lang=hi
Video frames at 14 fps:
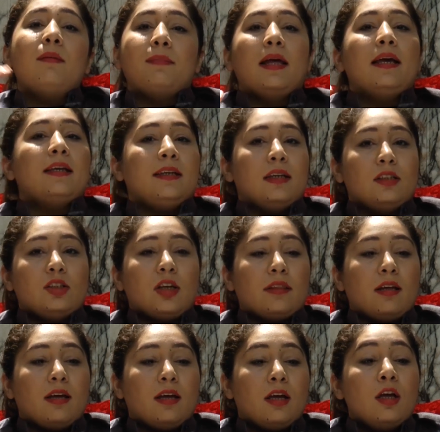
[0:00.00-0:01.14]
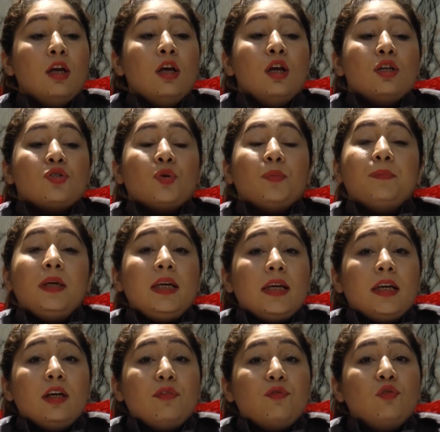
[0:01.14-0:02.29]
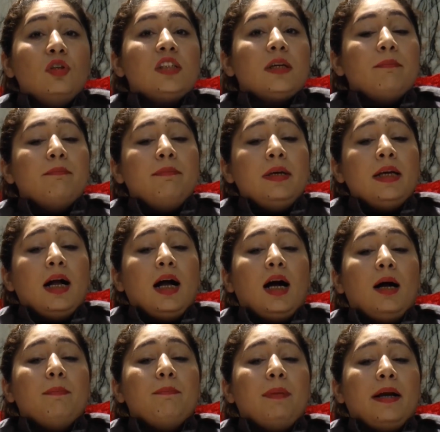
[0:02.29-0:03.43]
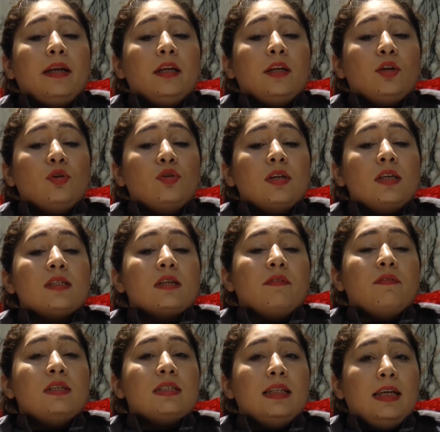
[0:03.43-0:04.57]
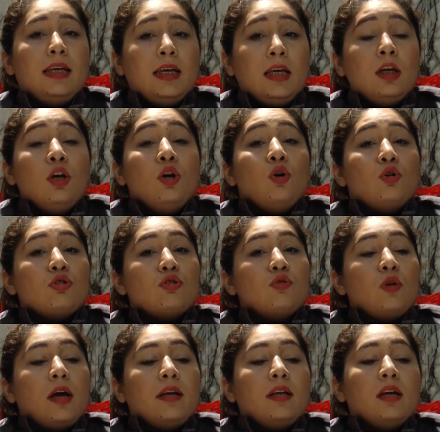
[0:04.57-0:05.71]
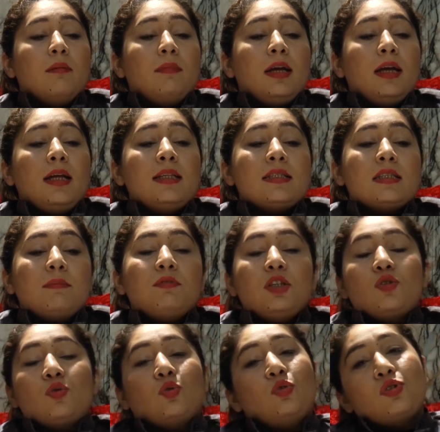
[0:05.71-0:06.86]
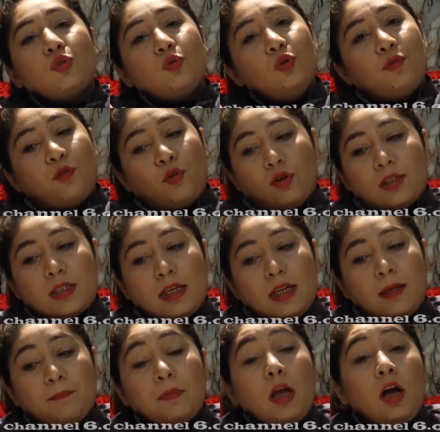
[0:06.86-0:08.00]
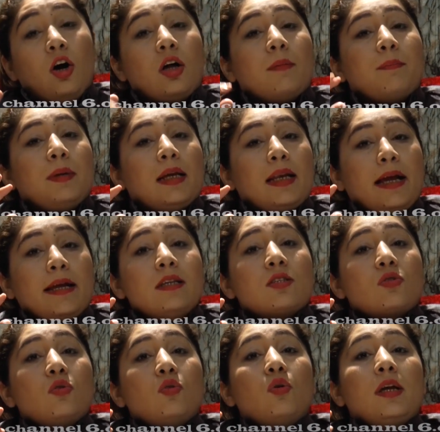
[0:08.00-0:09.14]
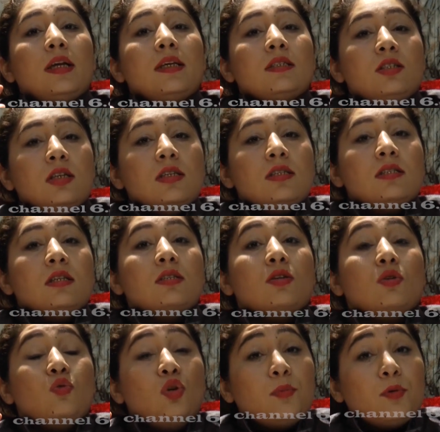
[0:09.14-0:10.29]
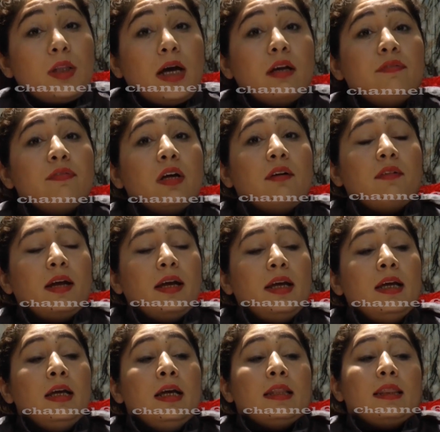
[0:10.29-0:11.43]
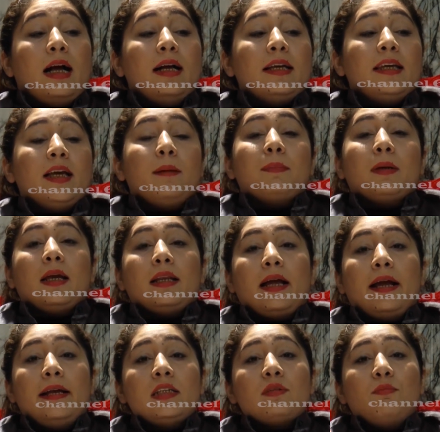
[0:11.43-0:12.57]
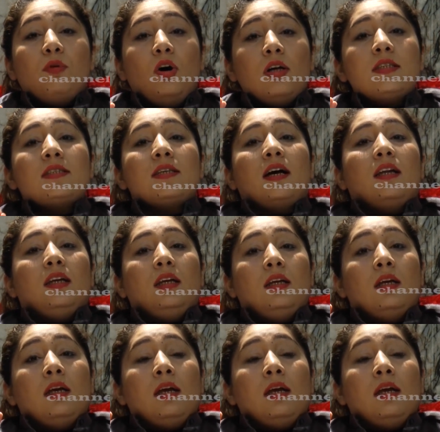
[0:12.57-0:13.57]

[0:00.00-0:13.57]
अप्लाई किया जाता है सो बी केयरफुल जब भी आप पैडी क्योर की सर्विस लें उस दुरानिया में इन सब चीज़ों को ज़रूर फोकस करें और अपने क्लाइंट्स को इस चीज़ से ज़रूर मुतारफ़ करवाएँ ताकि आपके क्लाइंट्स बहुत सारी